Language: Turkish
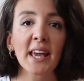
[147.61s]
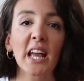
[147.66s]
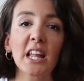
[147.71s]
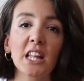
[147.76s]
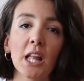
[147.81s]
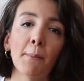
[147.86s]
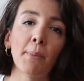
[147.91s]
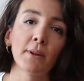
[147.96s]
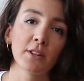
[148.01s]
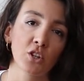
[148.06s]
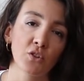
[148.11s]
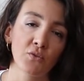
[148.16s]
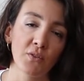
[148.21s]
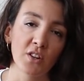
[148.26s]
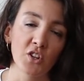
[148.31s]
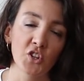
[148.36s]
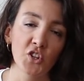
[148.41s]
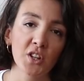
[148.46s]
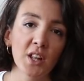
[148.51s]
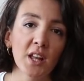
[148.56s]
kitap
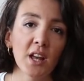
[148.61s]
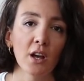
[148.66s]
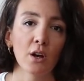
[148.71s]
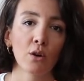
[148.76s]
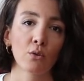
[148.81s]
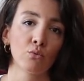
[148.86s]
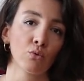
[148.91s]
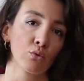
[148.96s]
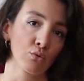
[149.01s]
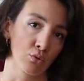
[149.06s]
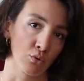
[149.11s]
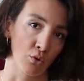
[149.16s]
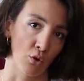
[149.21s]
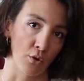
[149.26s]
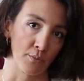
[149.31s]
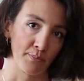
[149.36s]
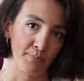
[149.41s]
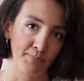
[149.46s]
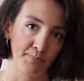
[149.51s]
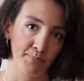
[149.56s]
alışverişini
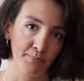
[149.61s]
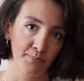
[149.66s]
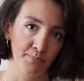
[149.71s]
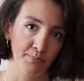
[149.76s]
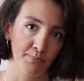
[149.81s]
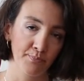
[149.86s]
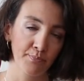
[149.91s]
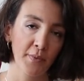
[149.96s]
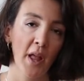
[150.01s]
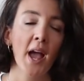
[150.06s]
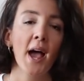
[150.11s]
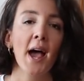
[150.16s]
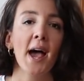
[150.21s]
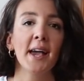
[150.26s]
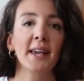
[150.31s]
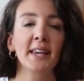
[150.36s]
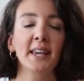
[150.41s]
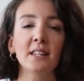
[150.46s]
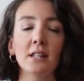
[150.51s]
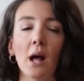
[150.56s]
durduruyorum.
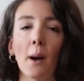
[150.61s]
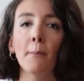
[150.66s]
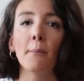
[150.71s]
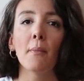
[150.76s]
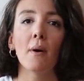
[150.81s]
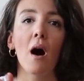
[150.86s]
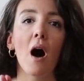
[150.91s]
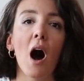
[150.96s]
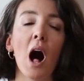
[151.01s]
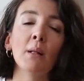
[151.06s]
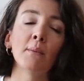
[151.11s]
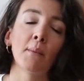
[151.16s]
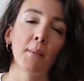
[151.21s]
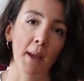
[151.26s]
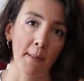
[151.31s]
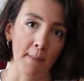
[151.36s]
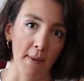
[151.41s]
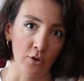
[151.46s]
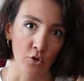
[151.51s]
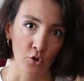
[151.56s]
Kitap
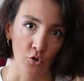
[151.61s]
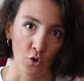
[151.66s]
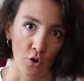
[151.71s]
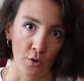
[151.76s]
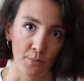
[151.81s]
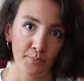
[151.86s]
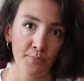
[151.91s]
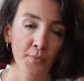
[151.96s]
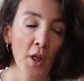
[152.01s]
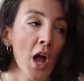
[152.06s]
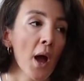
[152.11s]
almaya başlıyorum.